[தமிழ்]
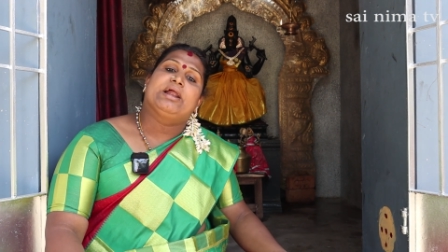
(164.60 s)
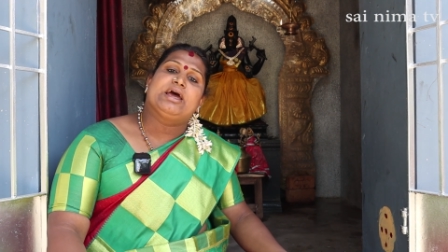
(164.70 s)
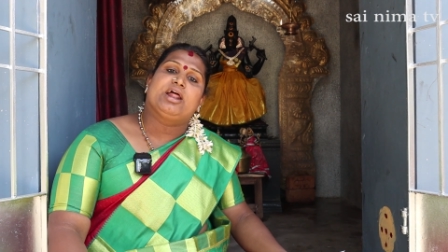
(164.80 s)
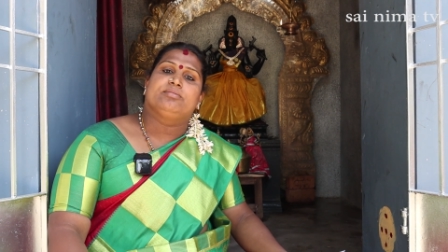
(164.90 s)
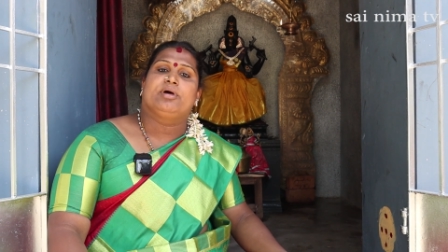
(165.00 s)

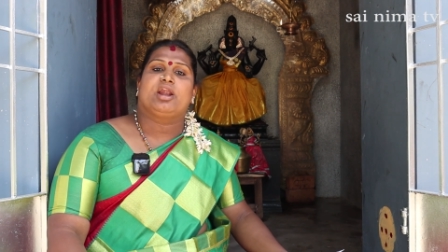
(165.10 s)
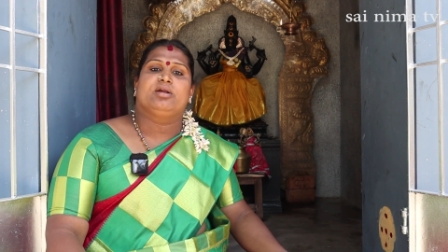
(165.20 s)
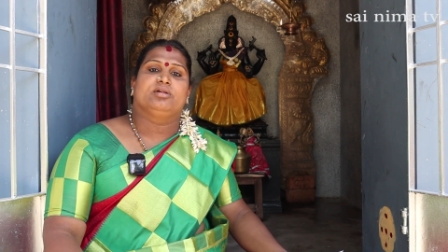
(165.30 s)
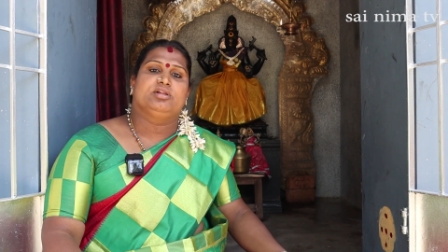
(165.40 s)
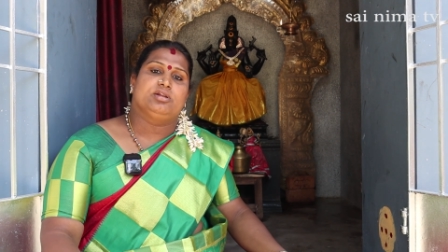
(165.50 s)
பல
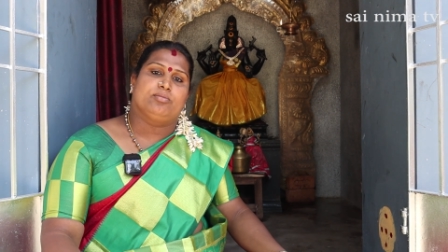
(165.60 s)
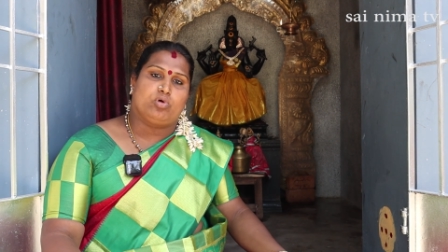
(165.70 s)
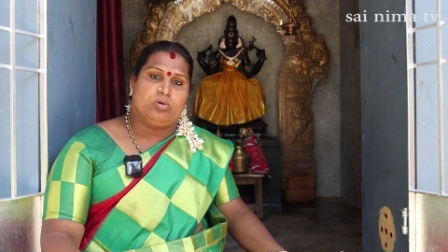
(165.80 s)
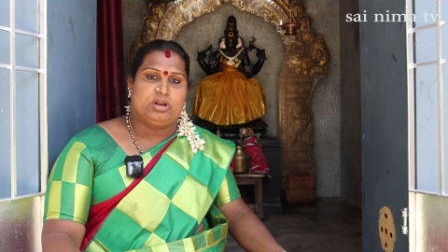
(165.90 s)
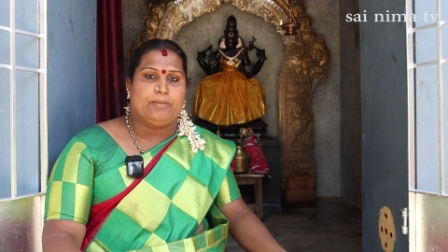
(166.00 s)
அன்பர்கள் வந்து நம்ம
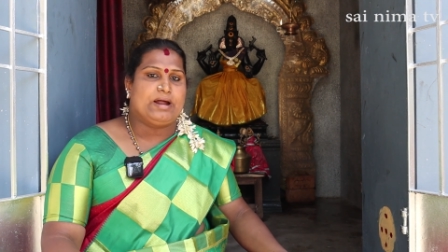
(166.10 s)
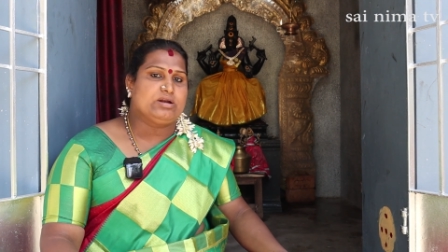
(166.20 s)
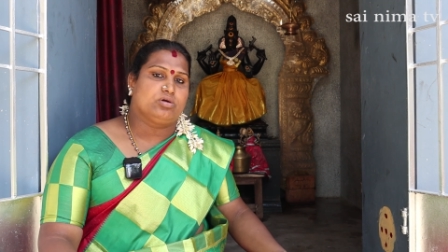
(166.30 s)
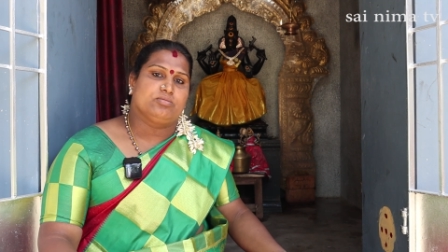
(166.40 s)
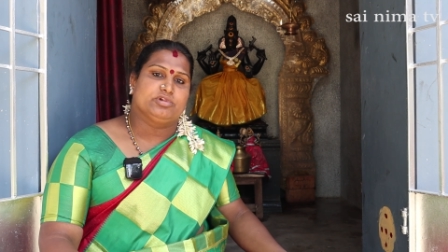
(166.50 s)
கோயிலில்
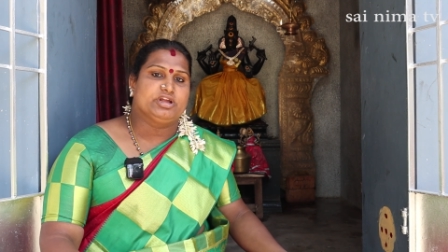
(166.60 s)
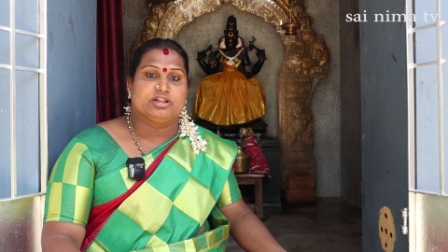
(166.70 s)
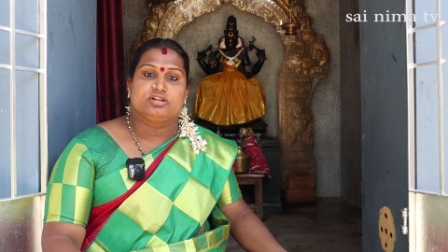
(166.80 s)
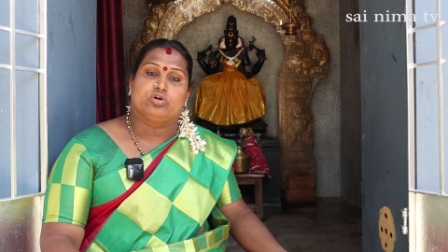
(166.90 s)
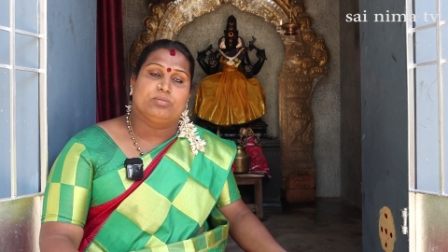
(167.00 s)
பால்குடம் வந்து எடுத்து